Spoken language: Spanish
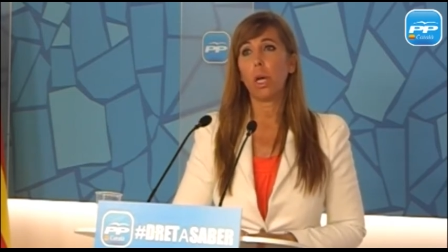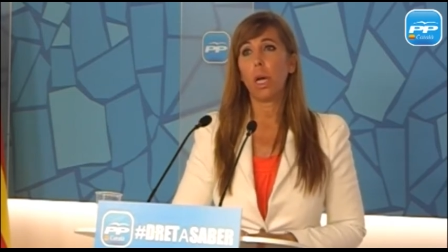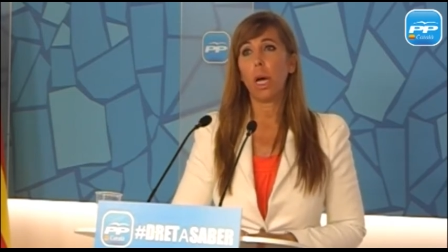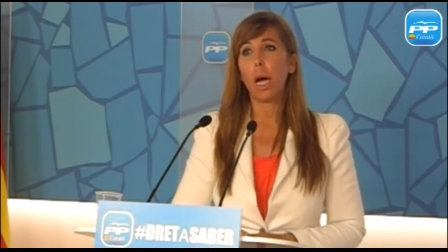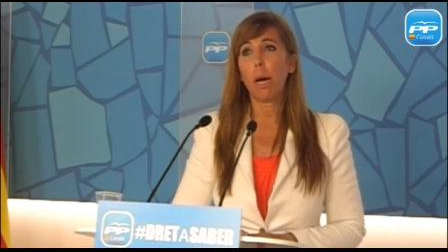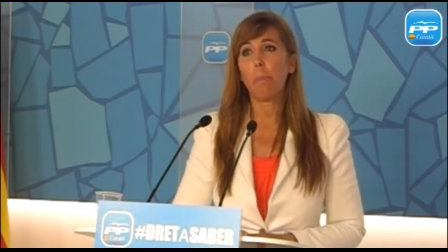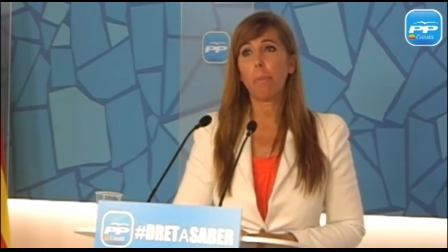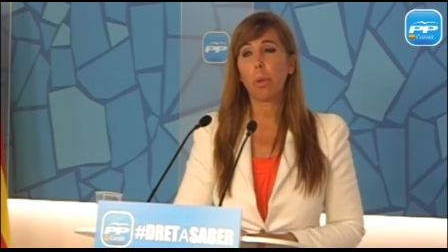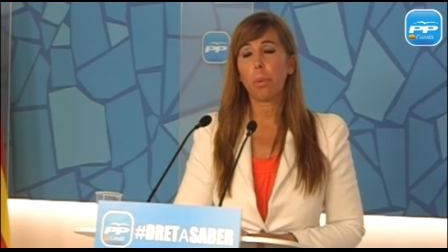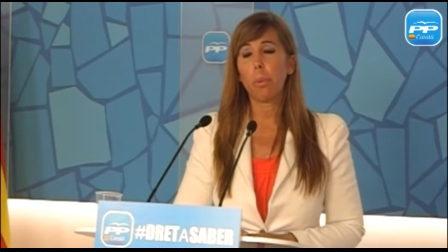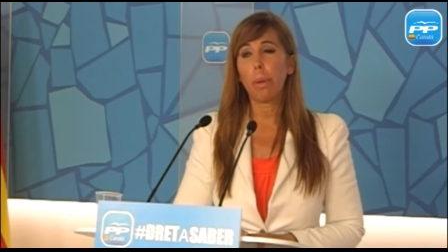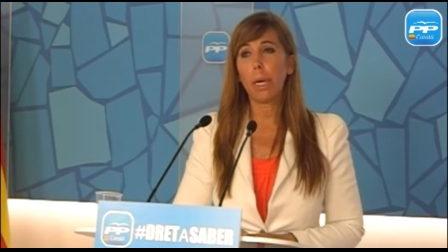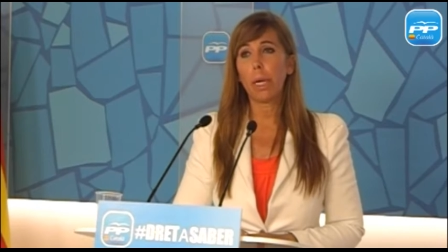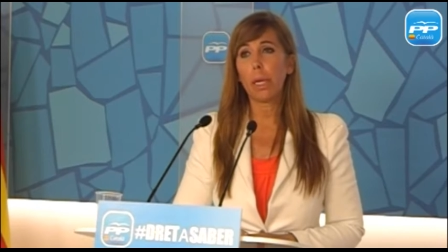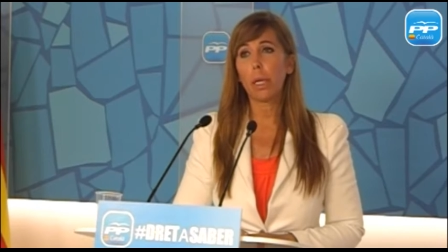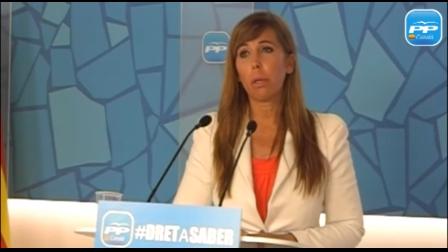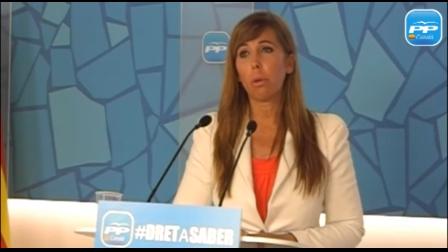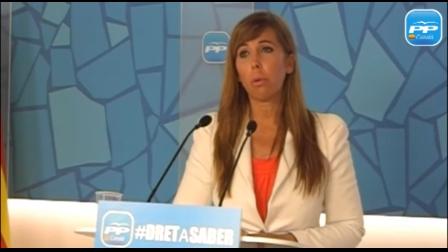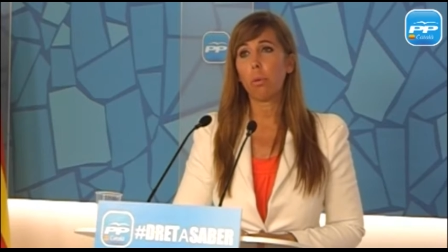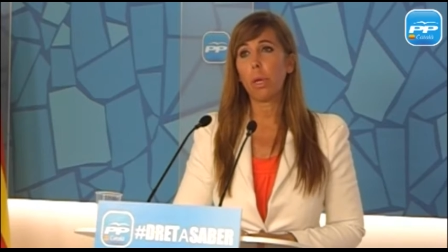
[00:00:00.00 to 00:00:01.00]

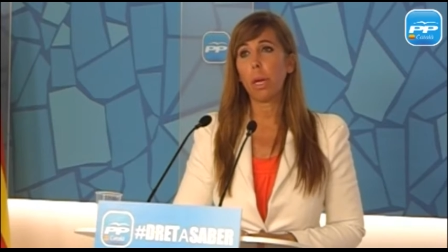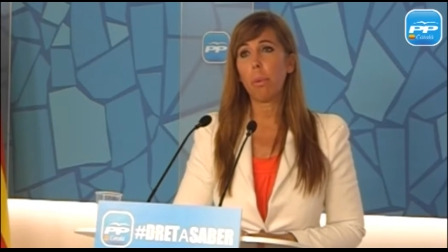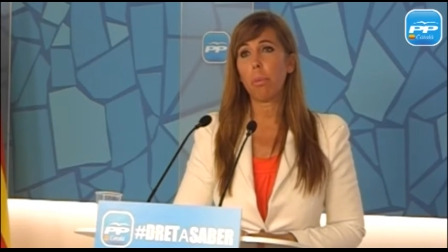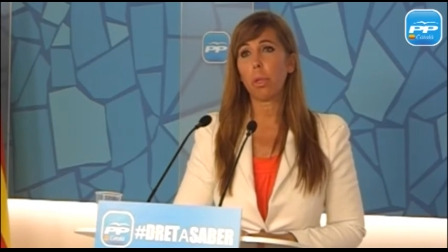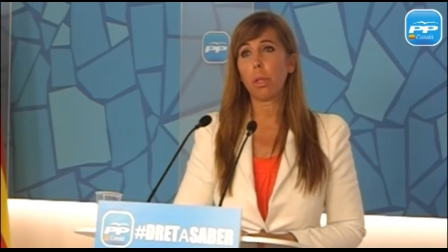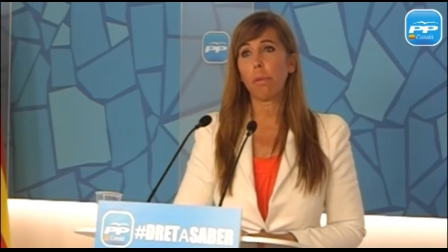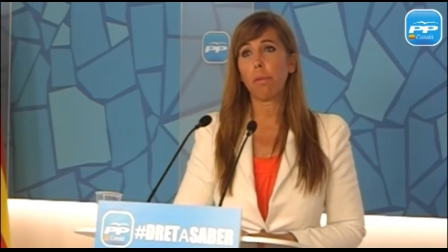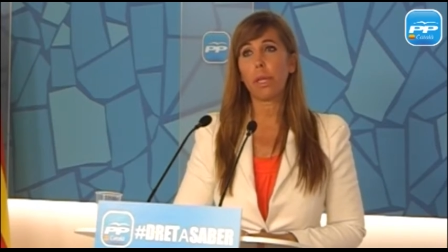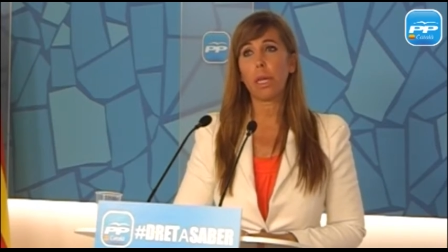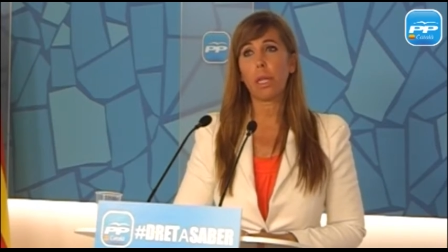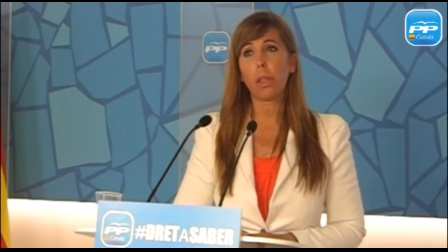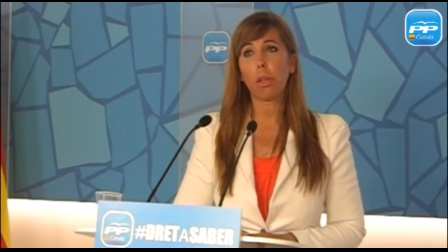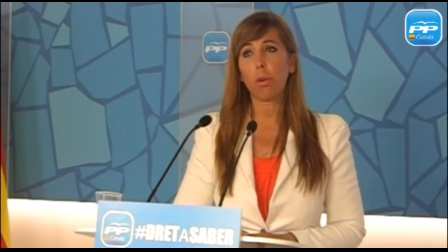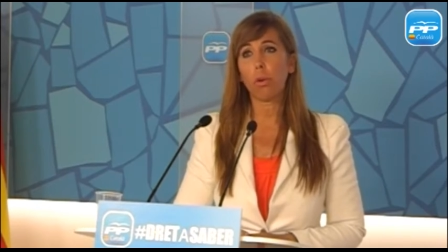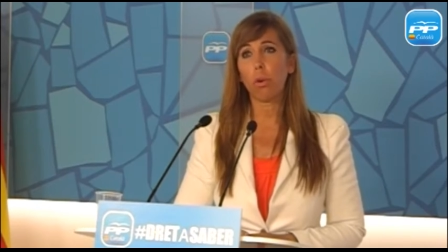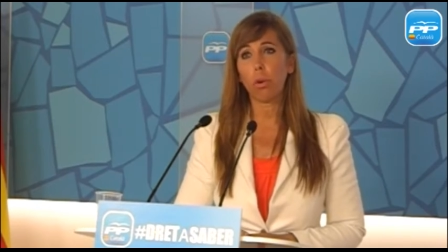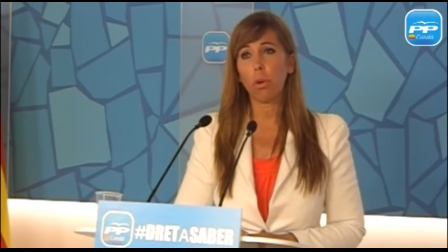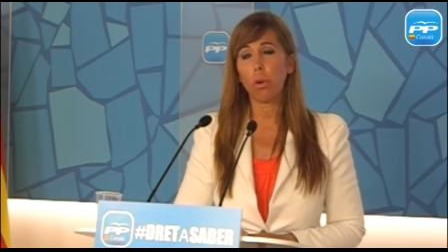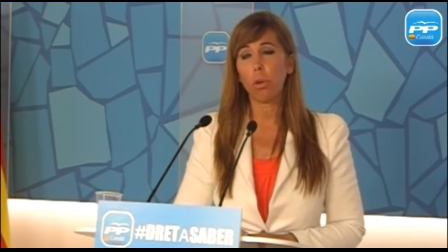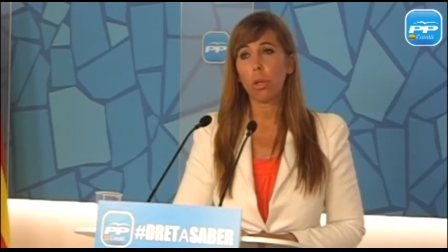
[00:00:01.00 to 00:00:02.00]
aprobar una modificación
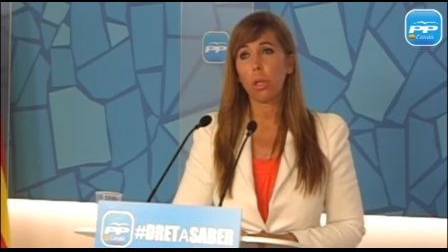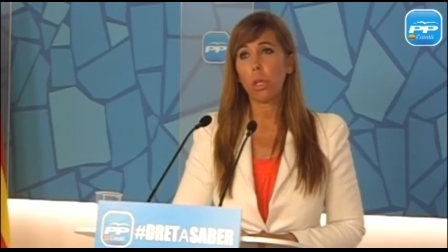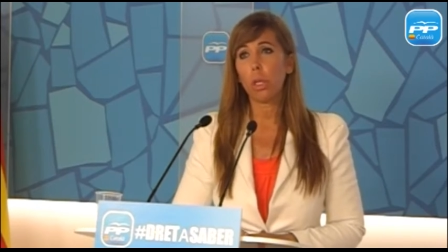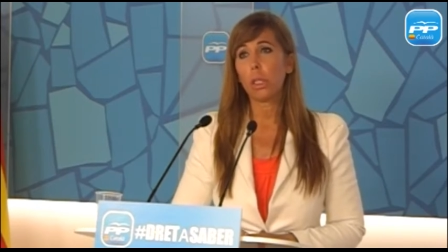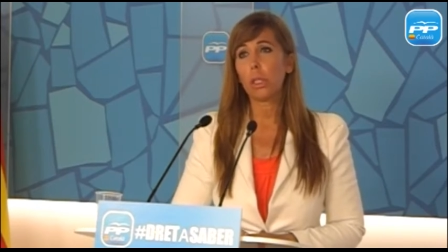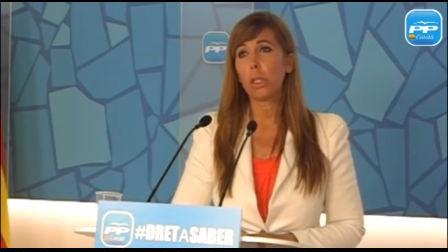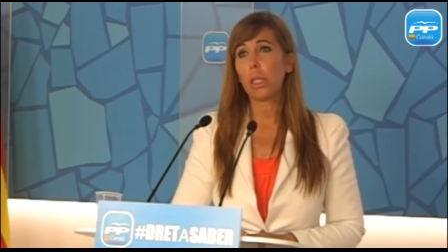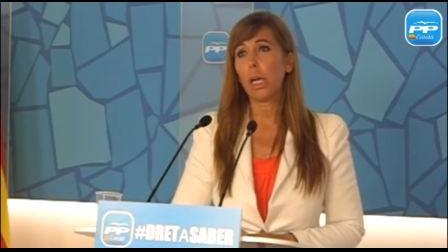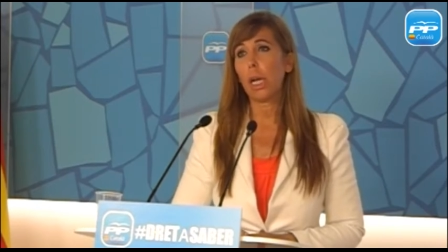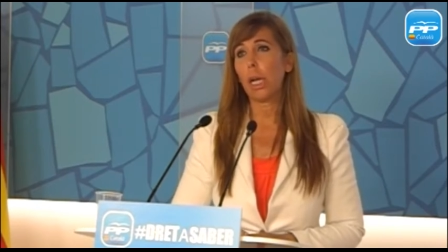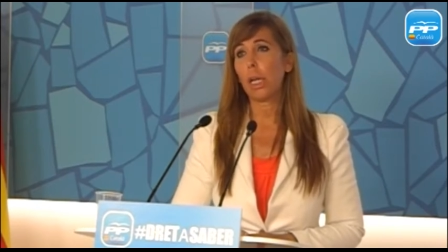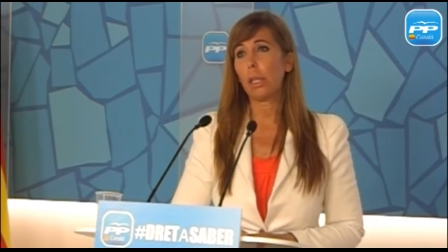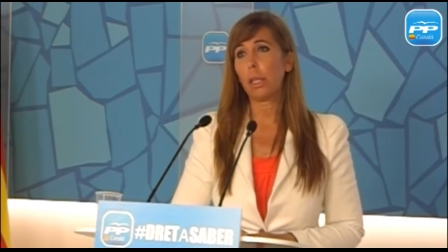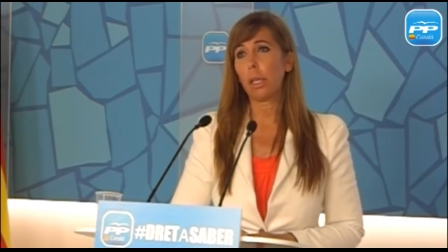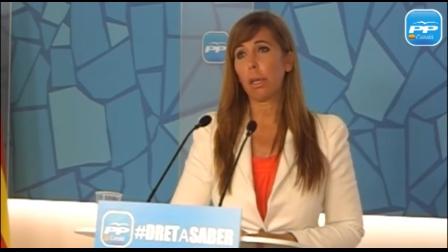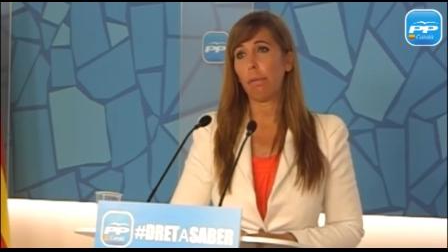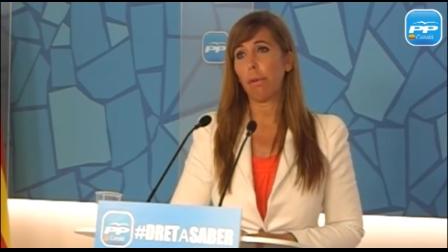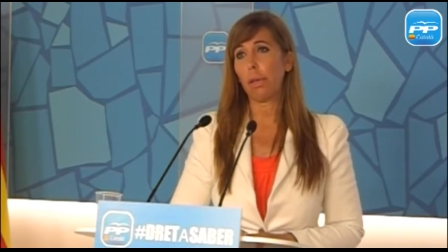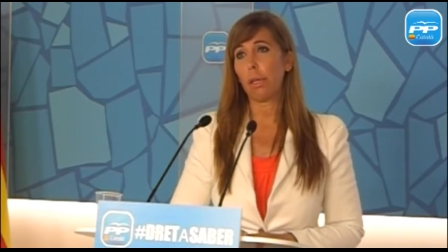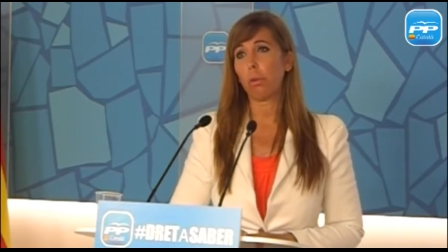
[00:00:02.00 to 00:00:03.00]
o no de la ley de
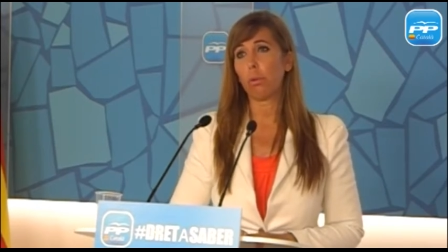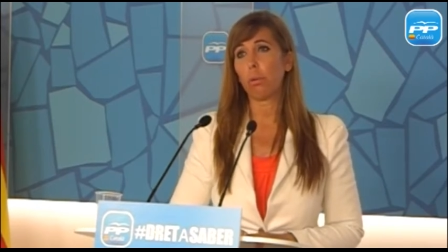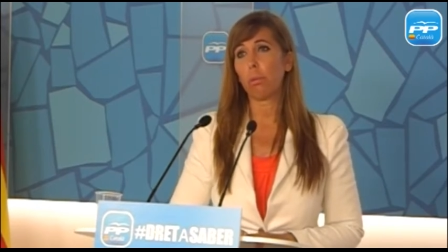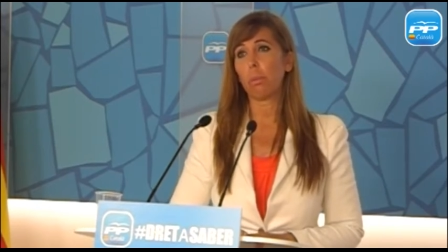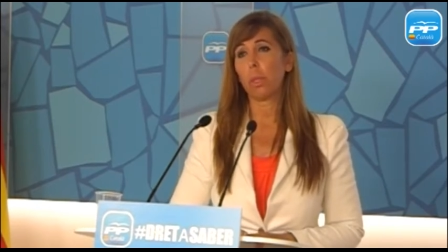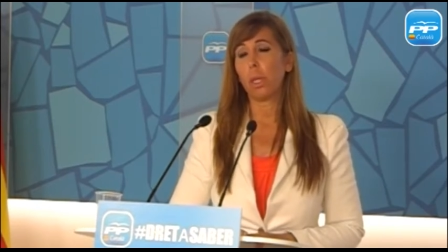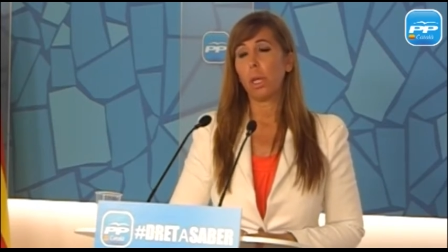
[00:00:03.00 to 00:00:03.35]
referéndum.